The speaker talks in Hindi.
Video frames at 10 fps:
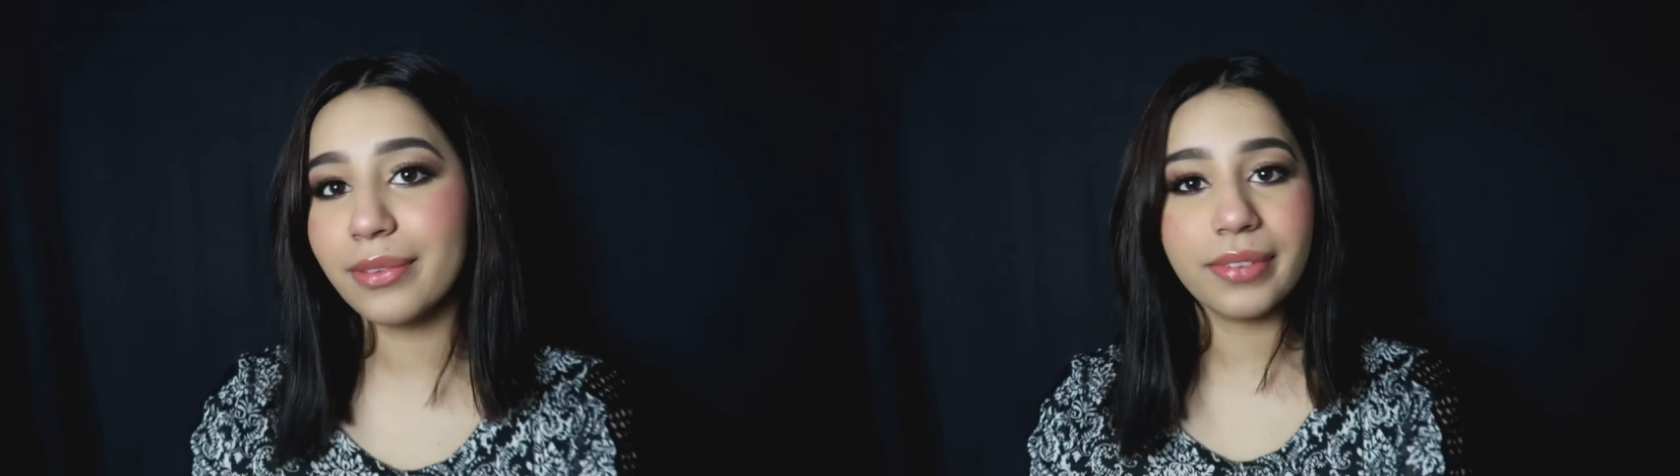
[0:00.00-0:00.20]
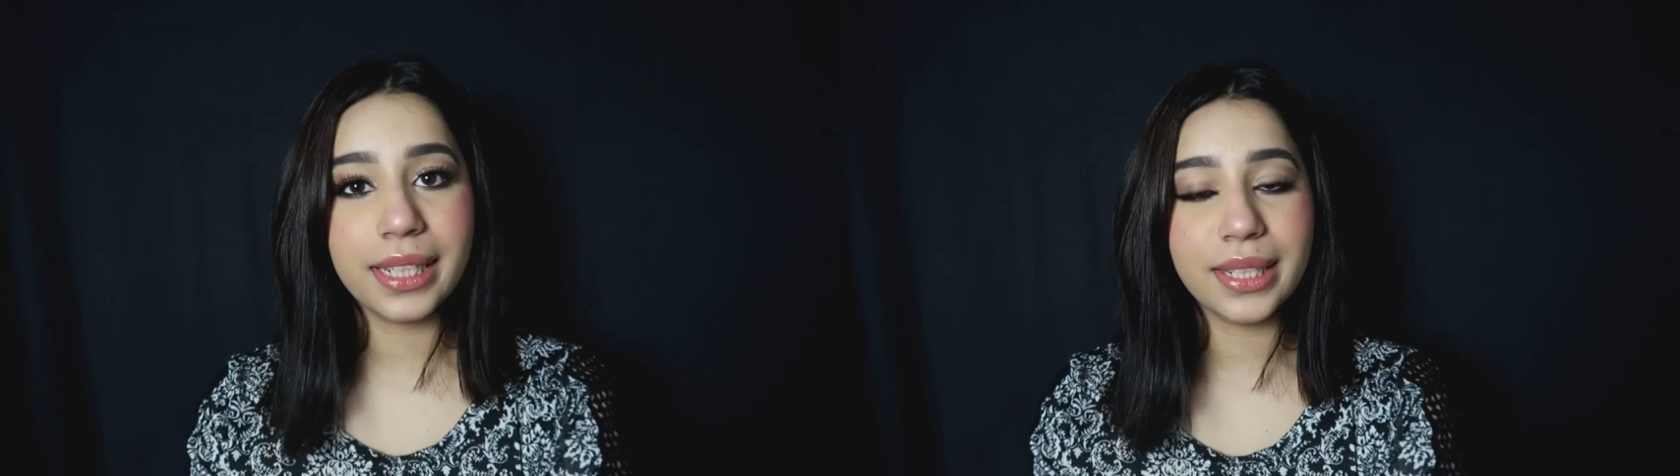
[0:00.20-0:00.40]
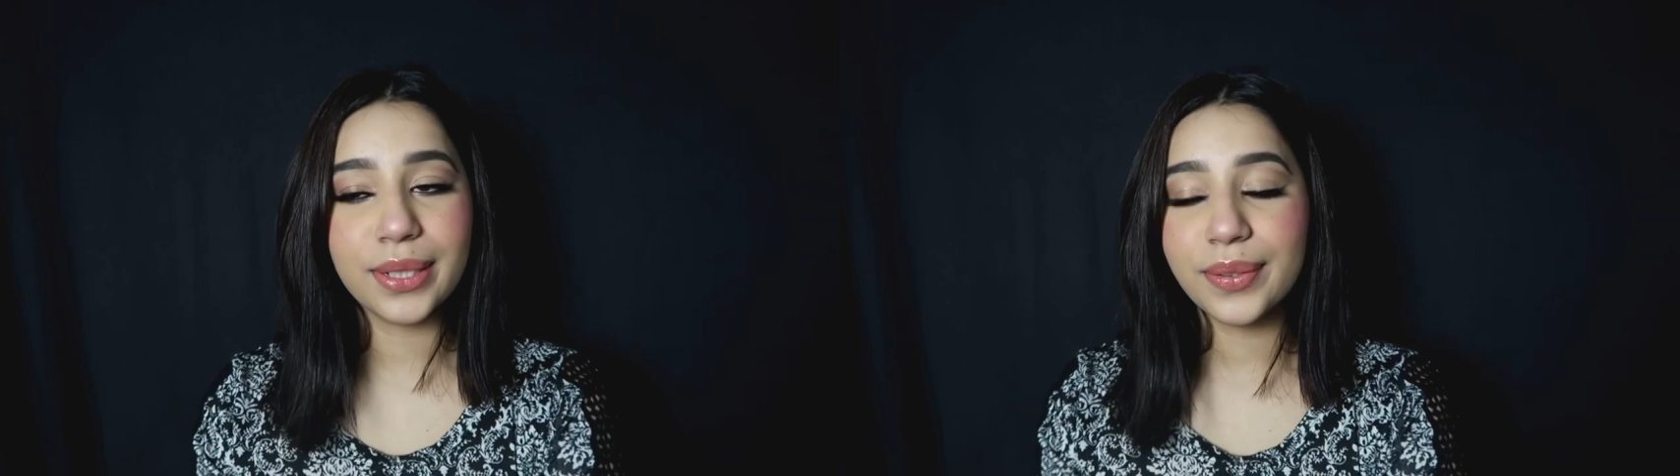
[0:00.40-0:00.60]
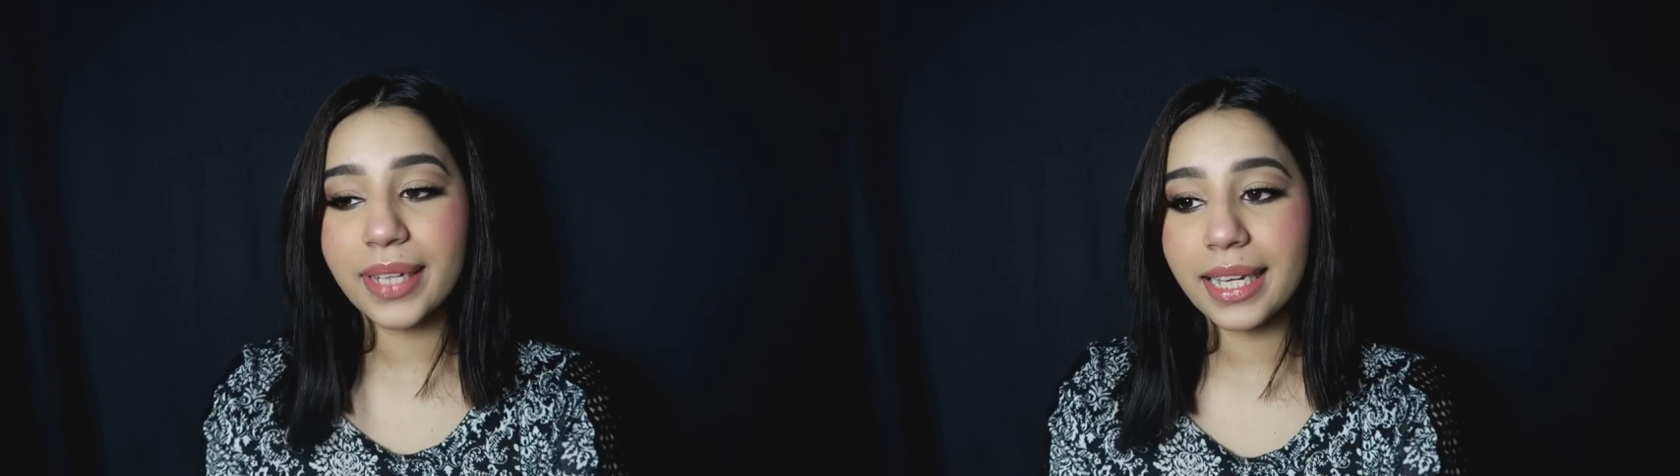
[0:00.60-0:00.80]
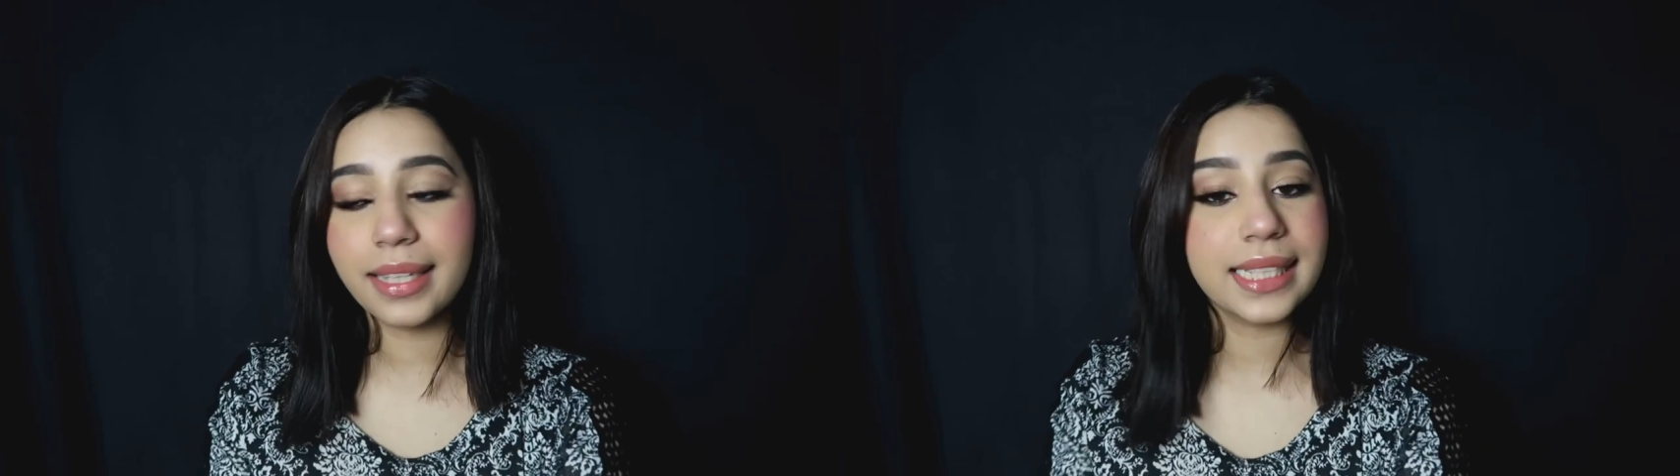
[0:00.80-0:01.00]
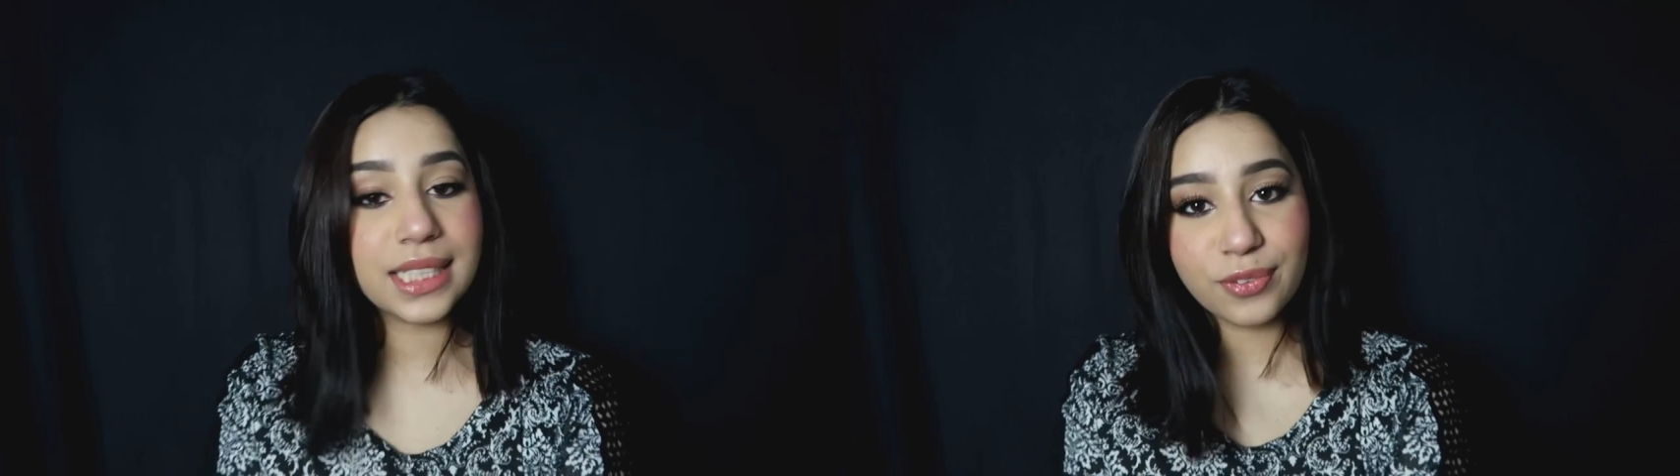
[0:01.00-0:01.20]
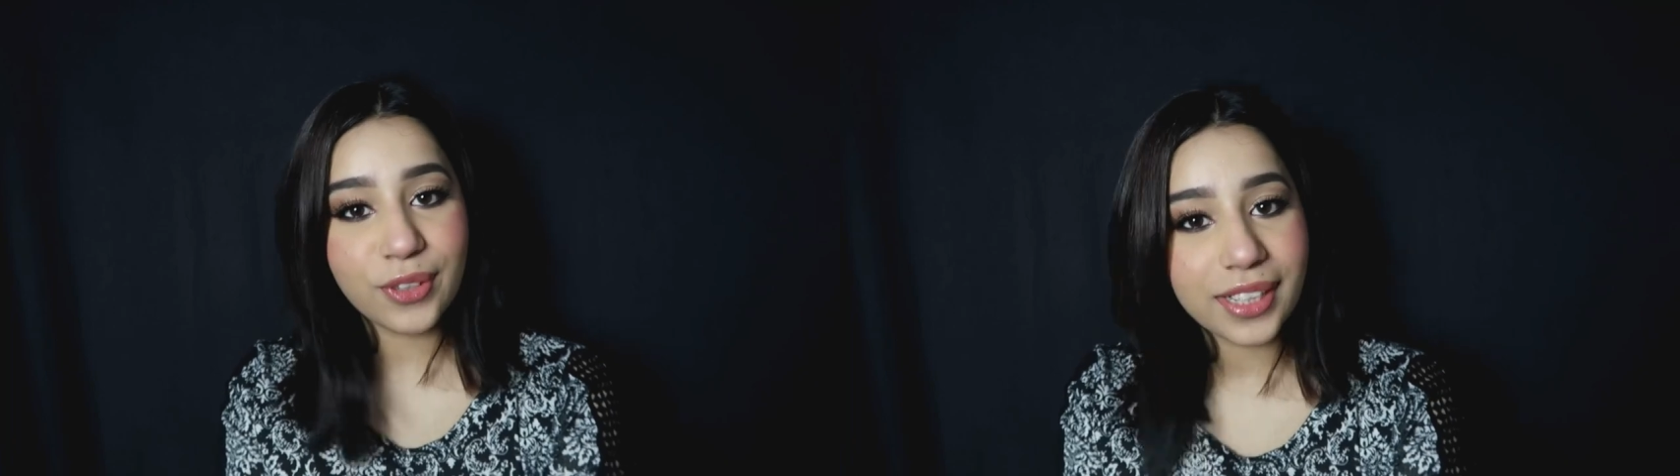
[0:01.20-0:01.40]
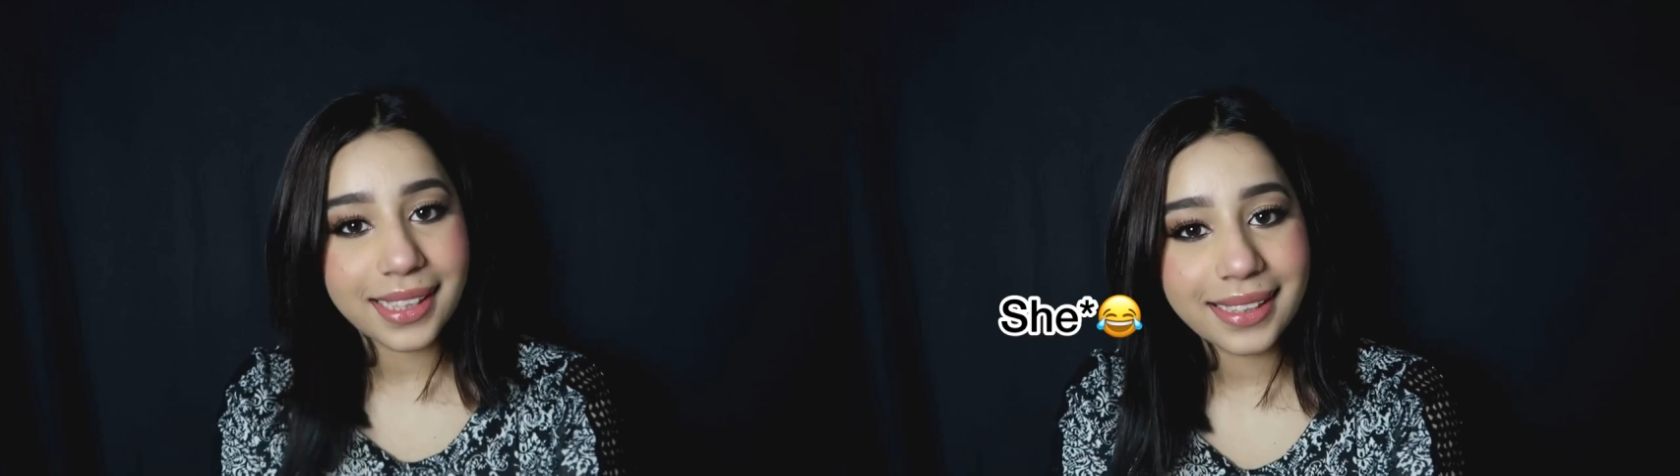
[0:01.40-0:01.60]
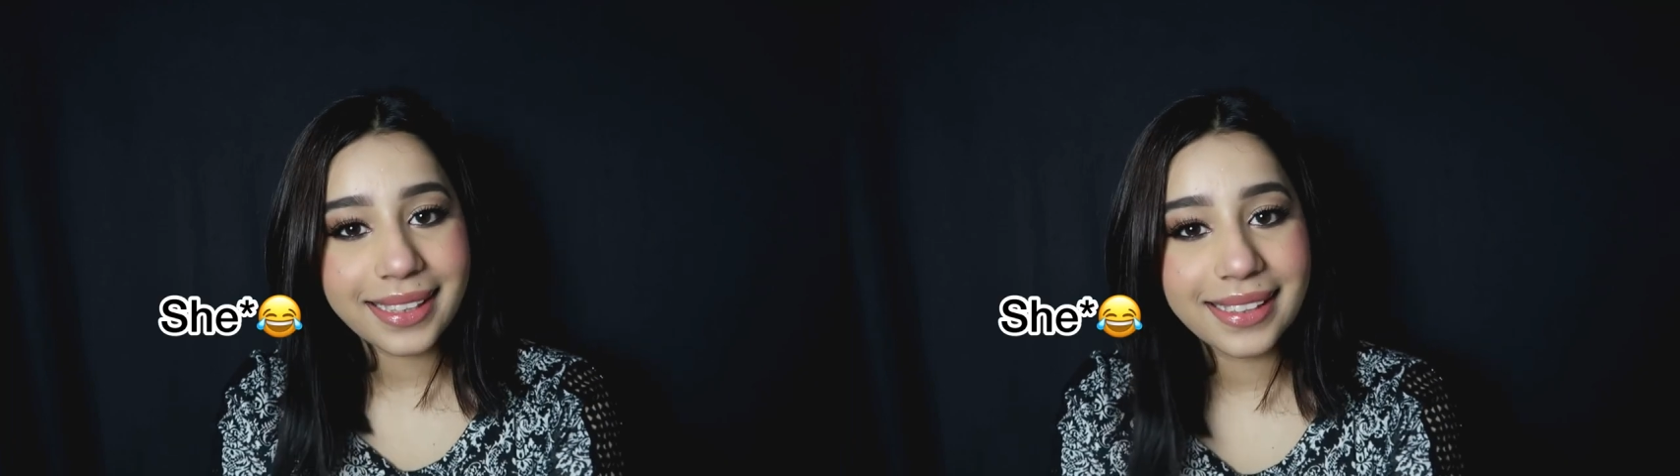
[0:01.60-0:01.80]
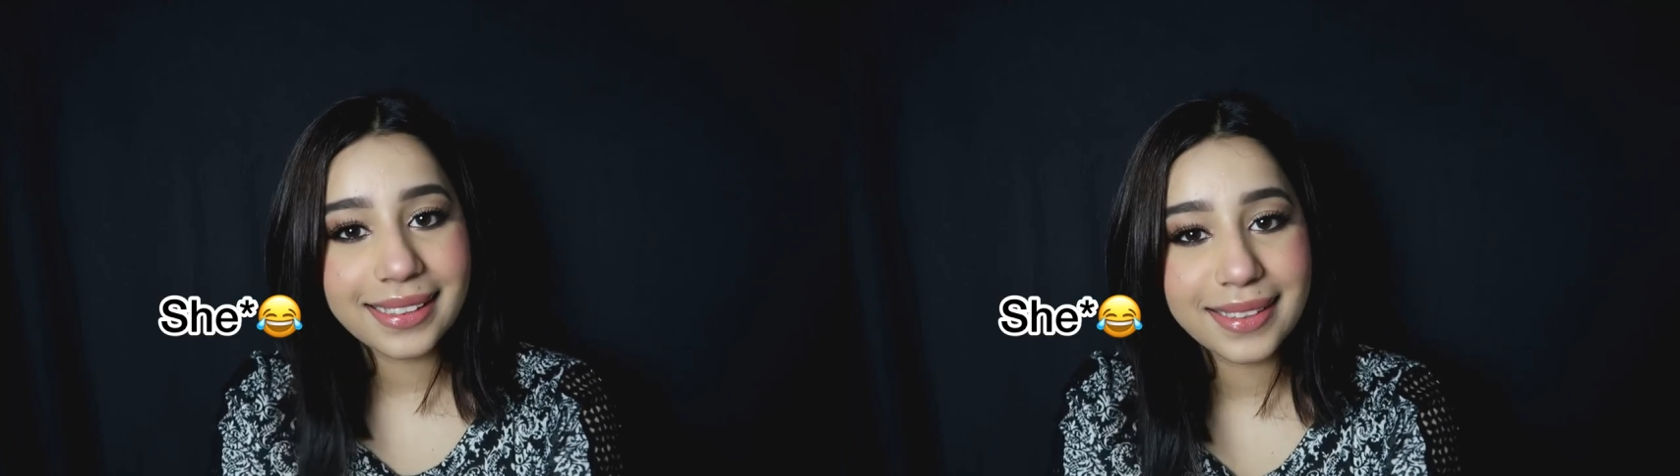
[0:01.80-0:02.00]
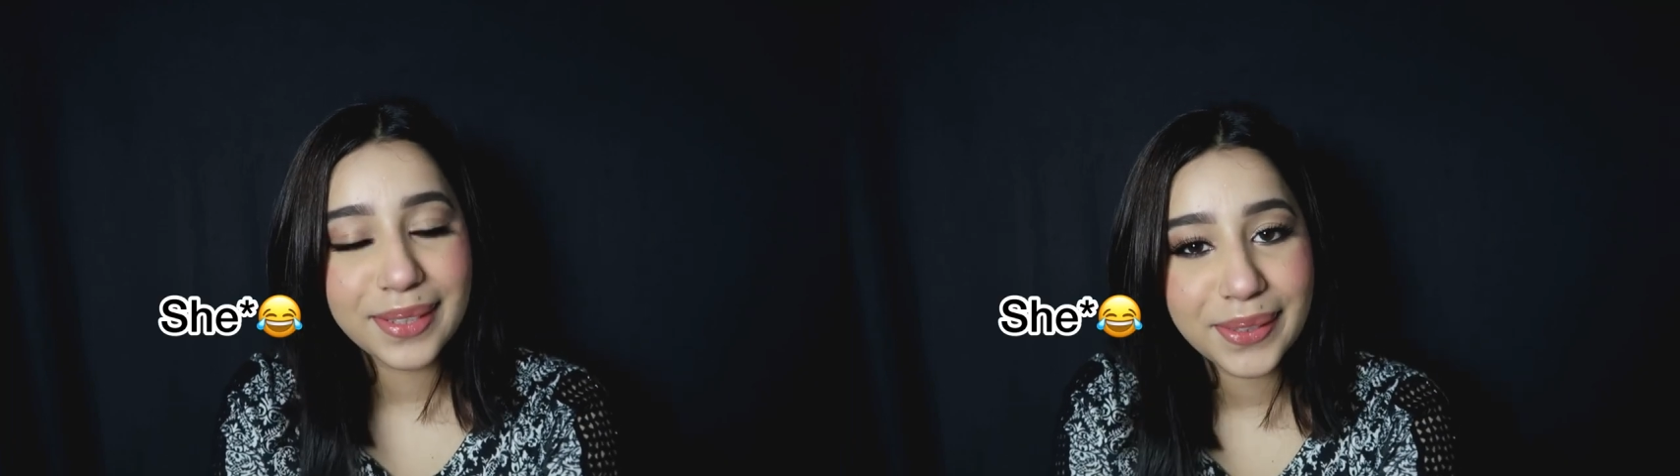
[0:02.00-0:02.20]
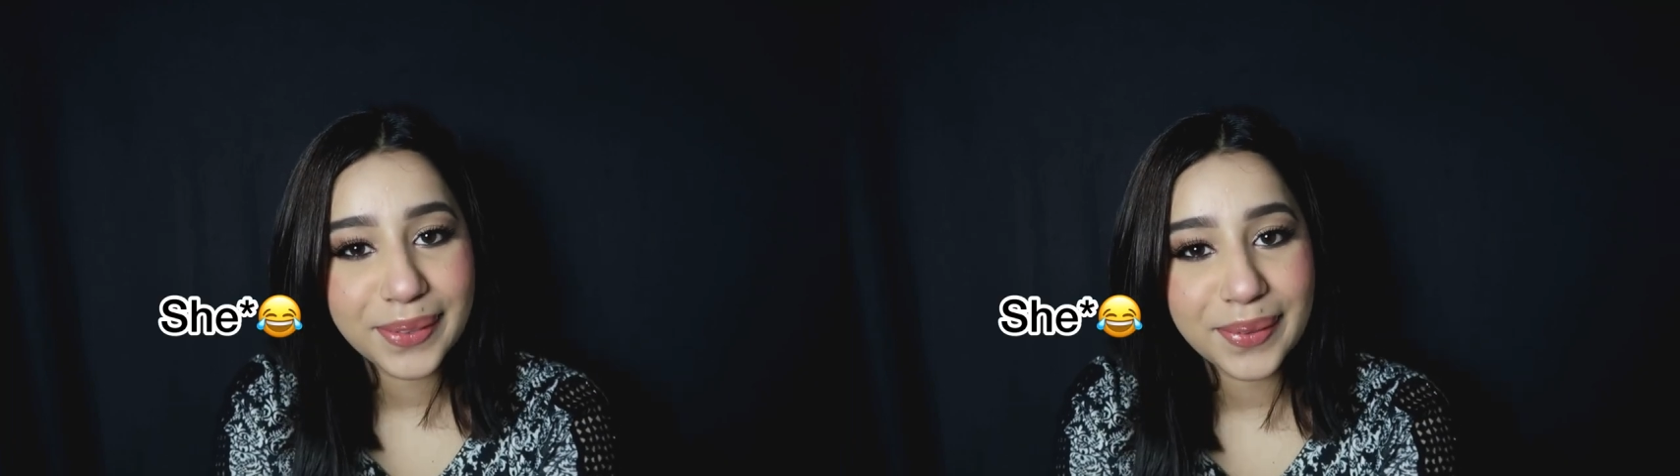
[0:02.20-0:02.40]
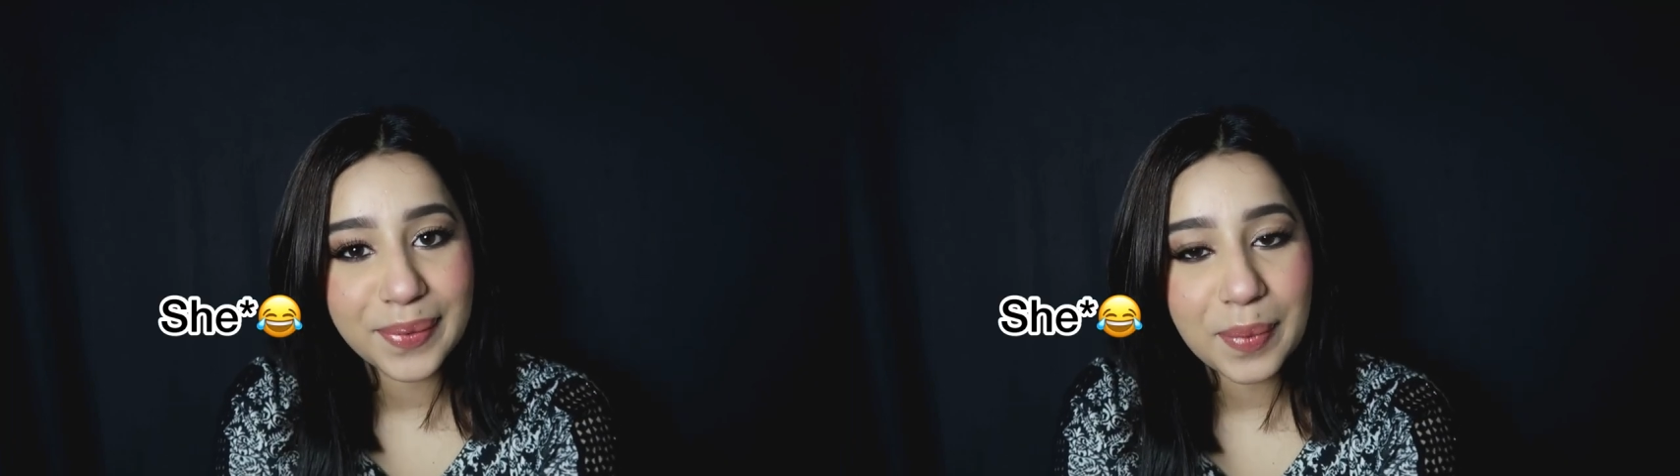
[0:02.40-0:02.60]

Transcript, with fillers: वीडियो एंड गेस वॉट ही इज हियर